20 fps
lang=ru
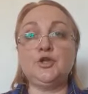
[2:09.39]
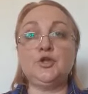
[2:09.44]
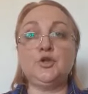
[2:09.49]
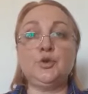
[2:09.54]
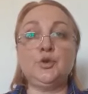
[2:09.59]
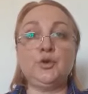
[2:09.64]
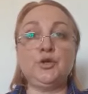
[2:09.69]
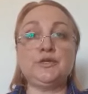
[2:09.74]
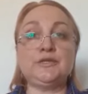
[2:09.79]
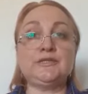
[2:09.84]

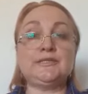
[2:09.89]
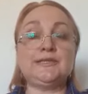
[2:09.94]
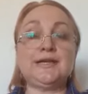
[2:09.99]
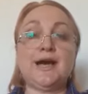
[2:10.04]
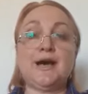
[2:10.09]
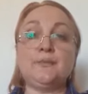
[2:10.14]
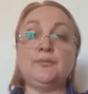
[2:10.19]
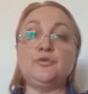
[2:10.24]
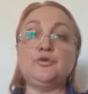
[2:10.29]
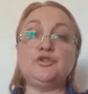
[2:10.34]
То есть
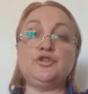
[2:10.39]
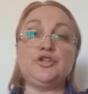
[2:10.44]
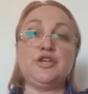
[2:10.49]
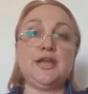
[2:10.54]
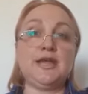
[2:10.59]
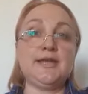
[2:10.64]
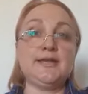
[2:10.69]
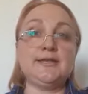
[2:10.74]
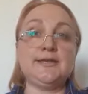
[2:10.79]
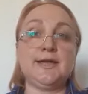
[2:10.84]

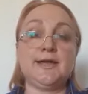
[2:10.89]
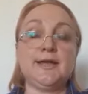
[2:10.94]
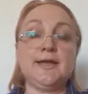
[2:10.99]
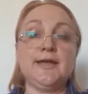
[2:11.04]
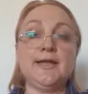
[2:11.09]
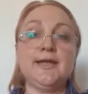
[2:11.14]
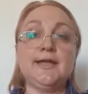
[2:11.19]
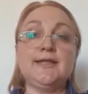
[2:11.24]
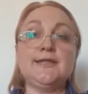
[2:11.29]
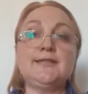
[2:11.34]
обучение
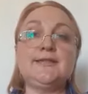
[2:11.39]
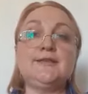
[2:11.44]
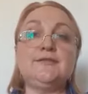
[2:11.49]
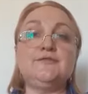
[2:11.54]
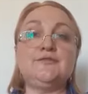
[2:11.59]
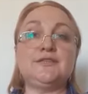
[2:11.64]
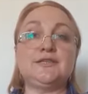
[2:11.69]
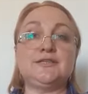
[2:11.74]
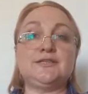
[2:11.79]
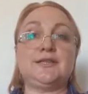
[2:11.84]
не
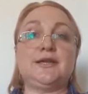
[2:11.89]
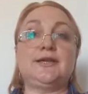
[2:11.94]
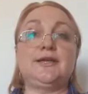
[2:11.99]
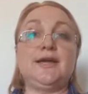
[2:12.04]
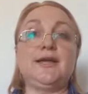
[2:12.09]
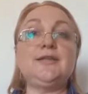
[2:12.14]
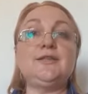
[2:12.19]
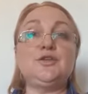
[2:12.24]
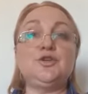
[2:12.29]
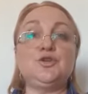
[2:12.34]
в
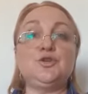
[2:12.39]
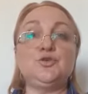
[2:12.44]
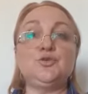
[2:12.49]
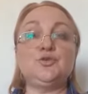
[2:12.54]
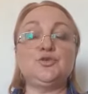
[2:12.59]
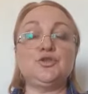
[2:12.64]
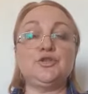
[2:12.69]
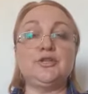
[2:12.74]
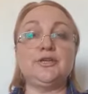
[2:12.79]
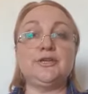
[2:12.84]
состоянии
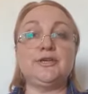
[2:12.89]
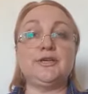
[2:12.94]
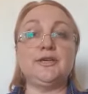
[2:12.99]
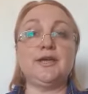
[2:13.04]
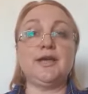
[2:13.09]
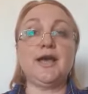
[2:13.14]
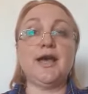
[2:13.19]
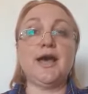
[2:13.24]
нужды,